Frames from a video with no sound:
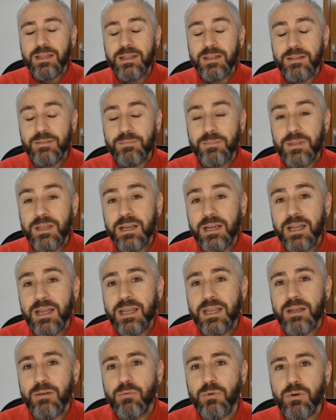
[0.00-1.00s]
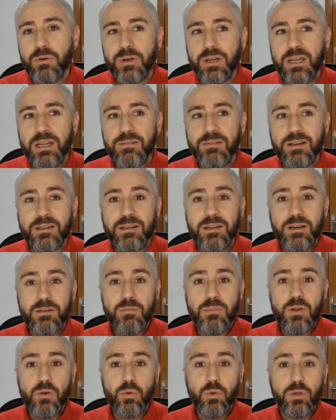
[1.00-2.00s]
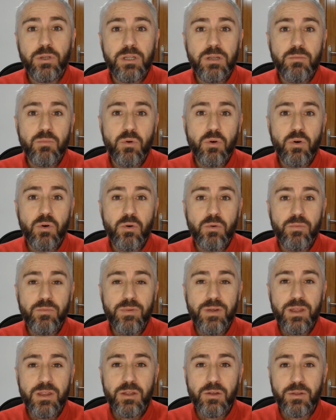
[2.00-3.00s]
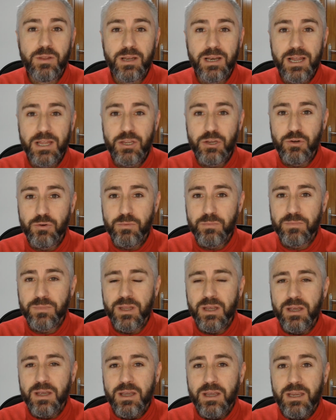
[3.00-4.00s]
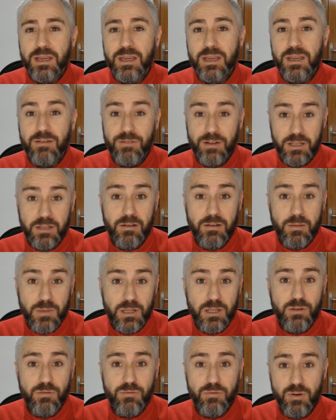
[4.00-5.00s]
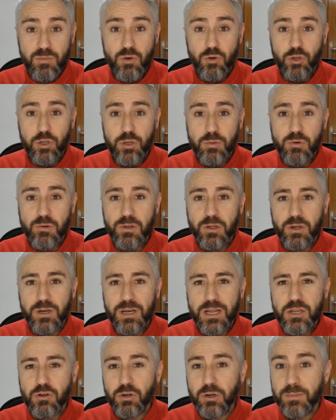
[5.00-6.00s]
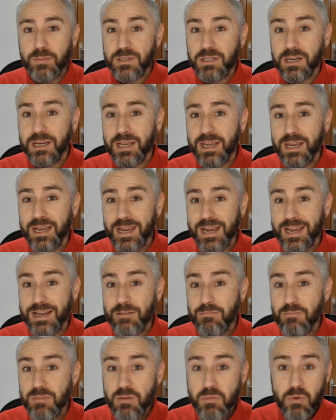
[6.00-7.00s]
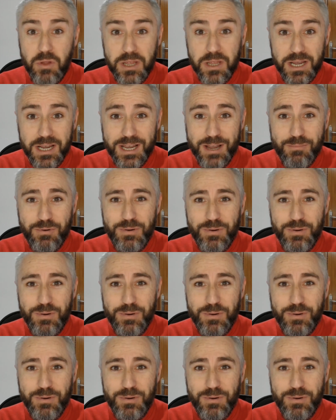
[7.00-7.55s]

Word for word: mm, dije que, bueno, que iba a ser mi último vídeo del año y efectivamente fue mi último vídeo del año. Lo que pasa es que el mismo día en que